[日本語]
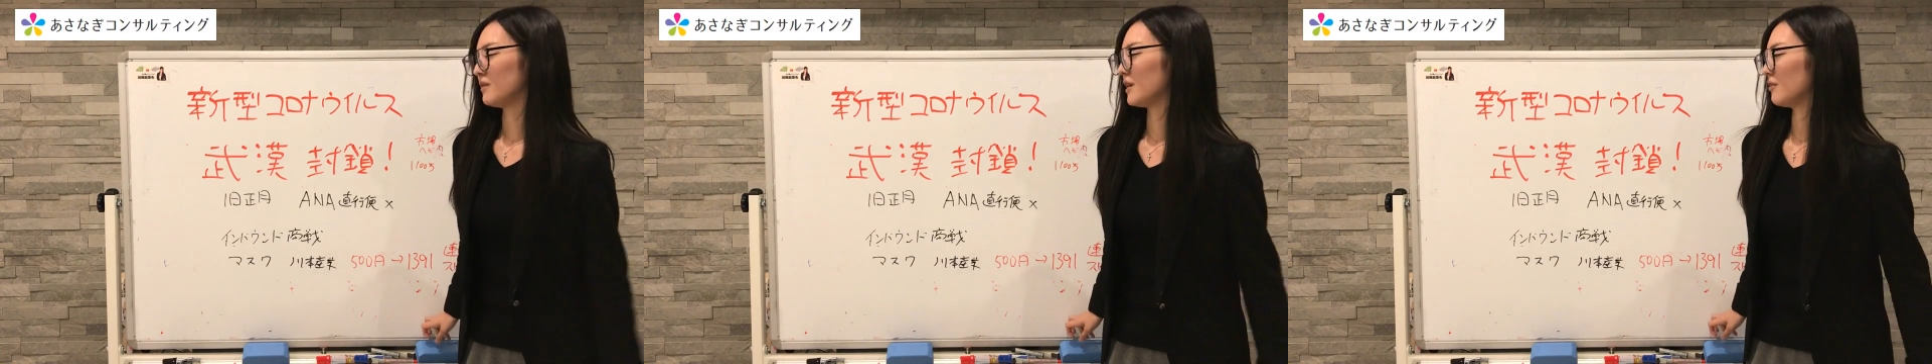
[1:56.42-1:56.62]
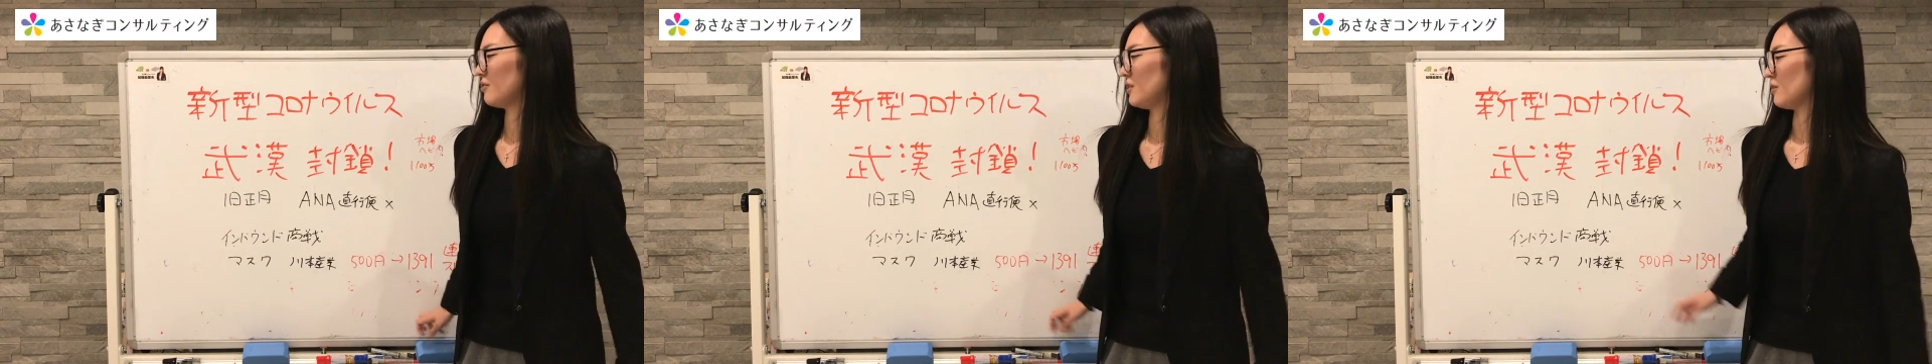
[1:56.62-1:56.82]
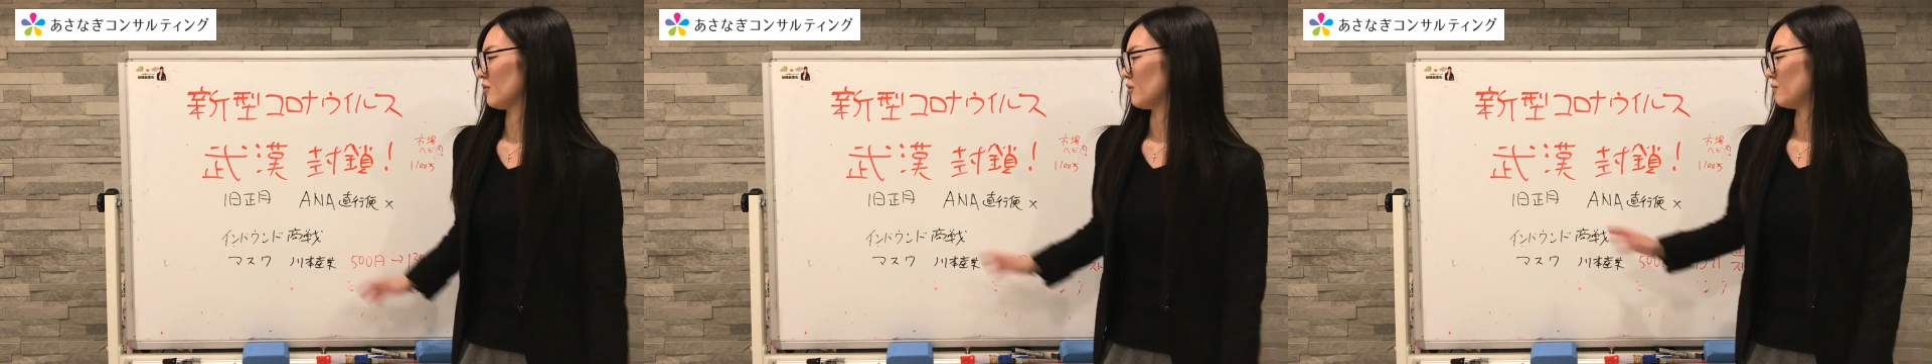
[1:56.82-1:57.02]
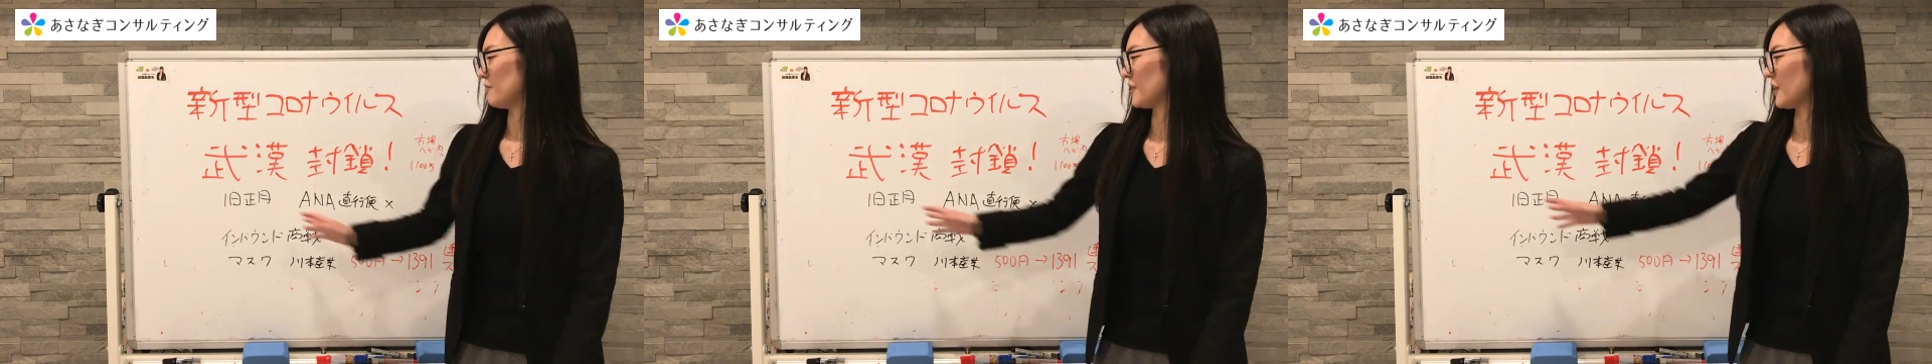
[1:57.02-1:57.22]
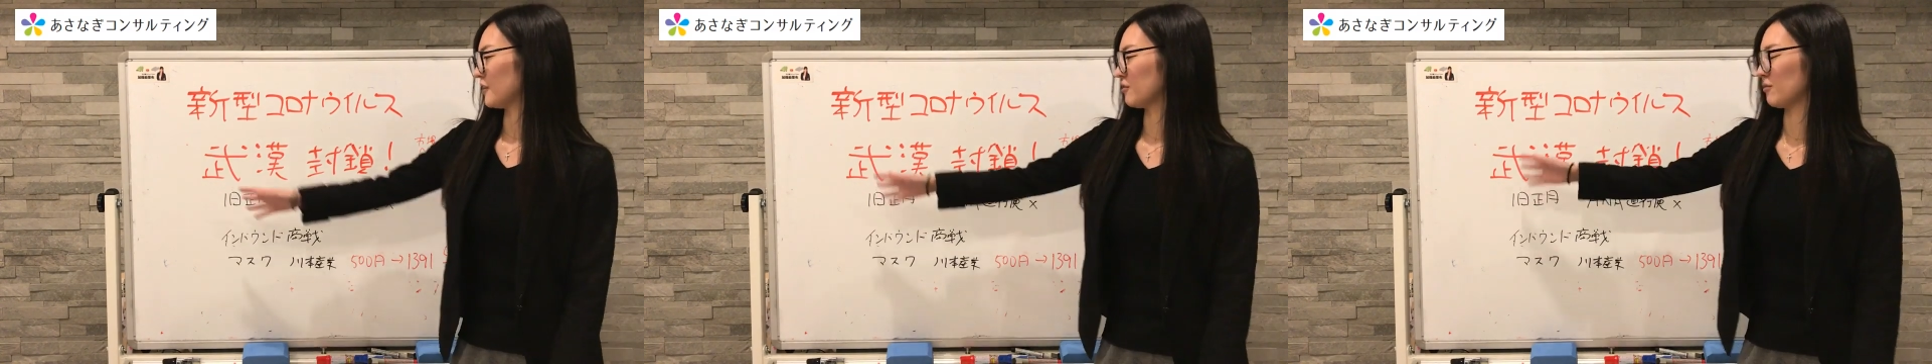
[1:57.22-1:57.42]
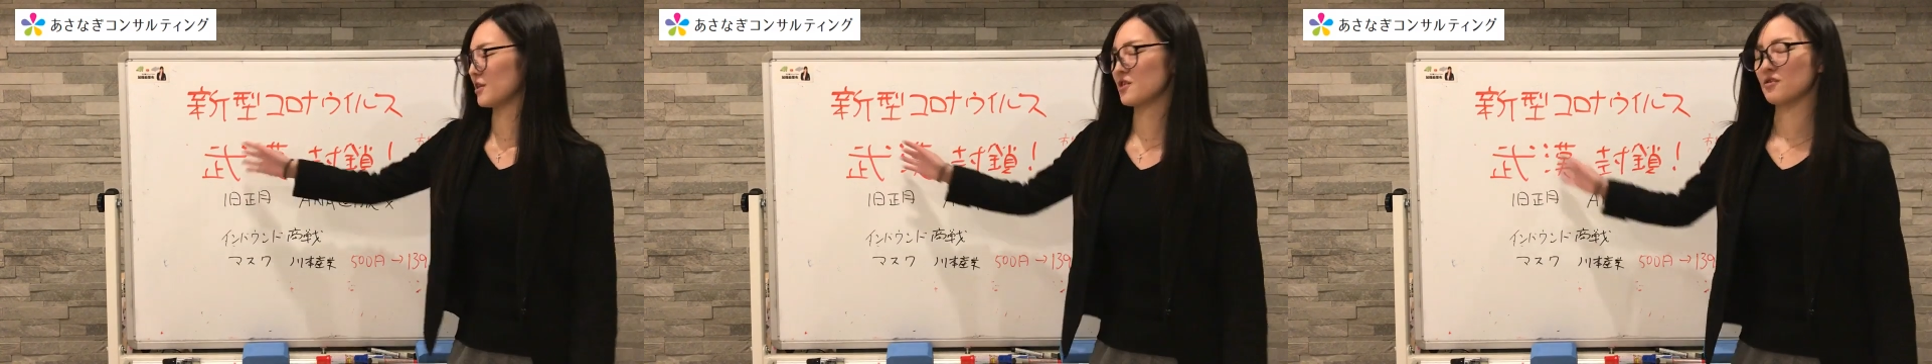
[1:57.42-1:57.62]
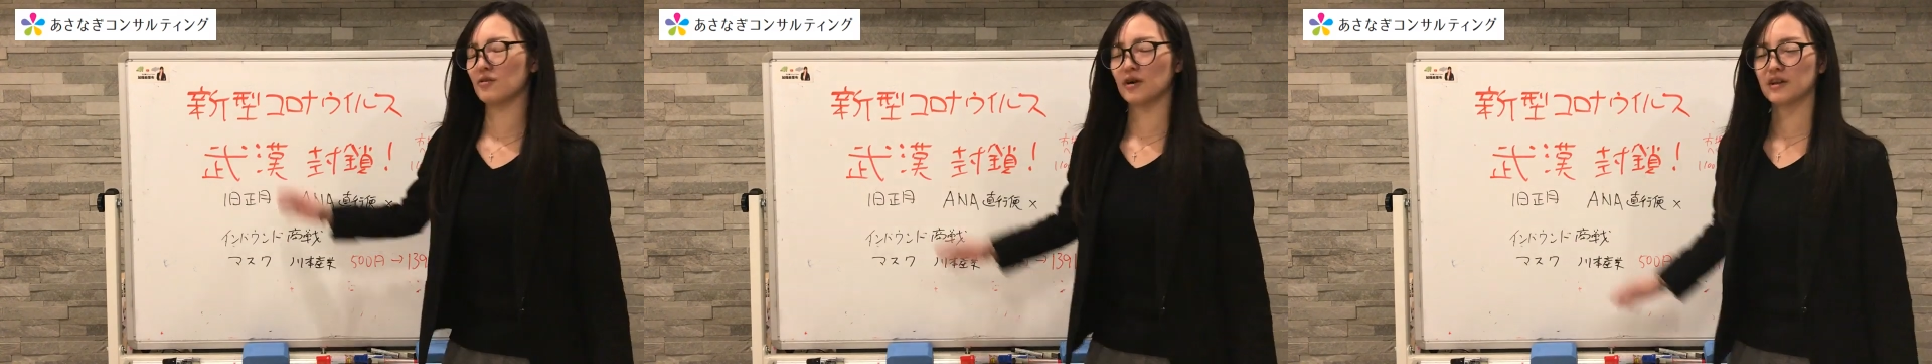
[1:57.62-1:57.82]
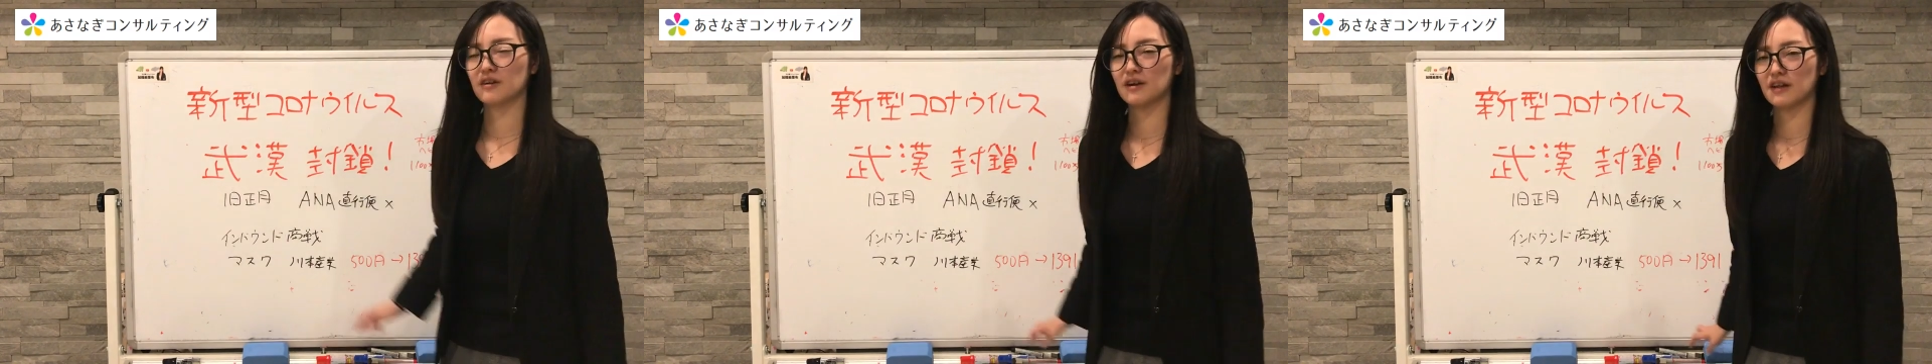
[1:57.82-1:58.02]
なのにこの武漢の街
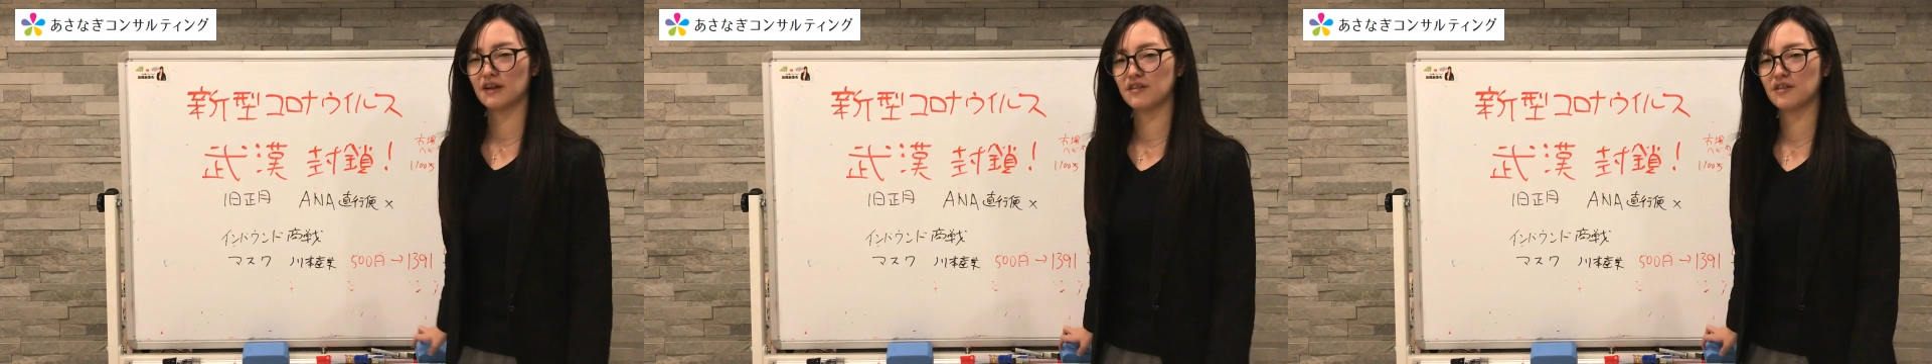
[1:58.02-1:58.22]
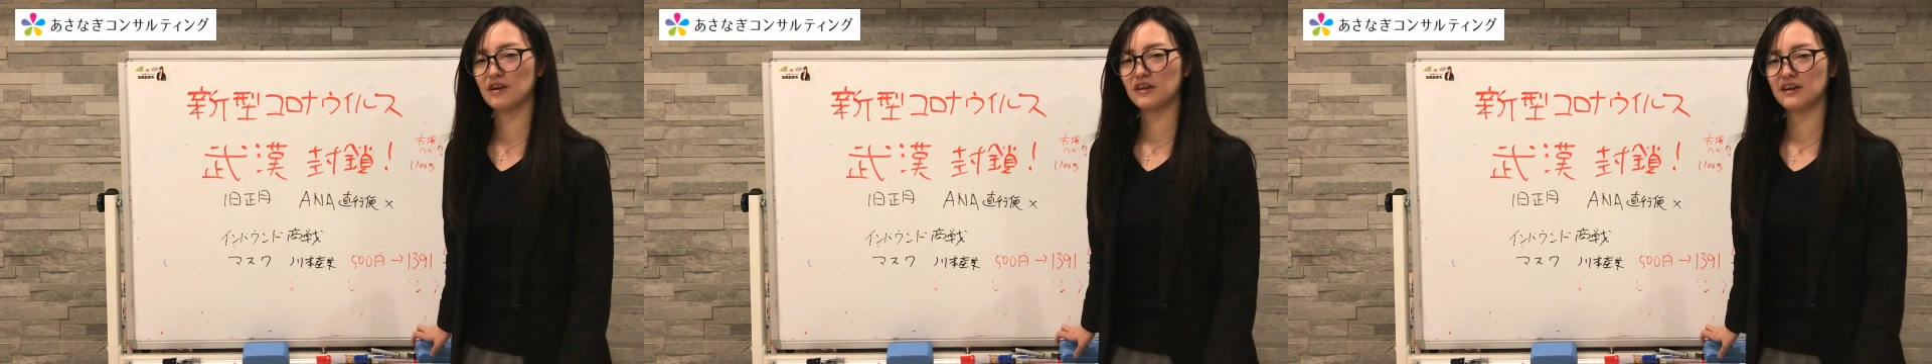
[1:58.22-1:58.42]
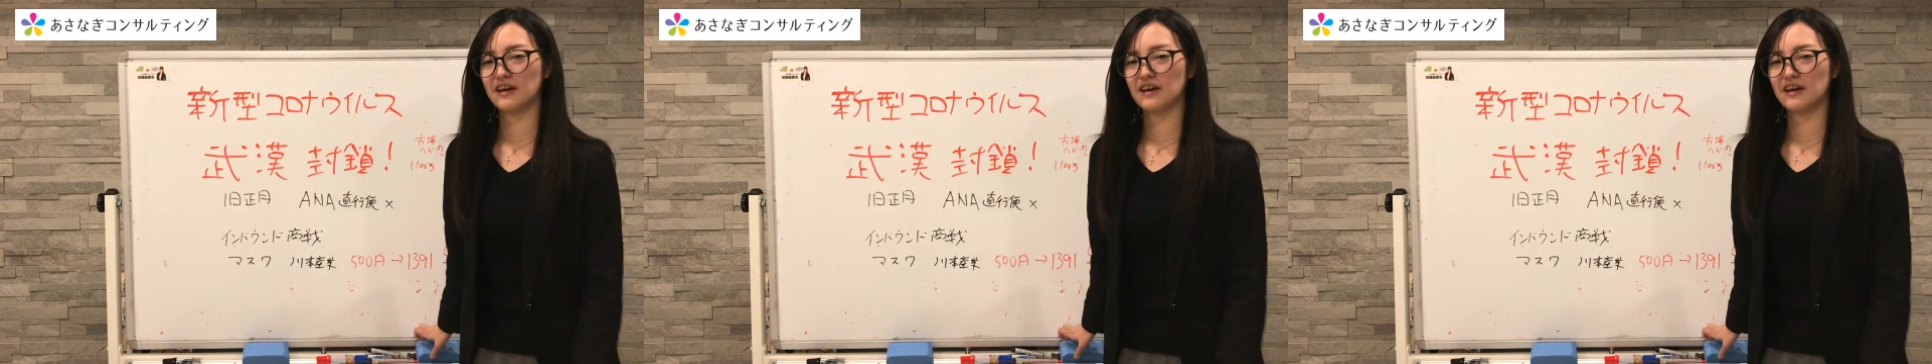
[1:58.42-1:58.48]
の方はね全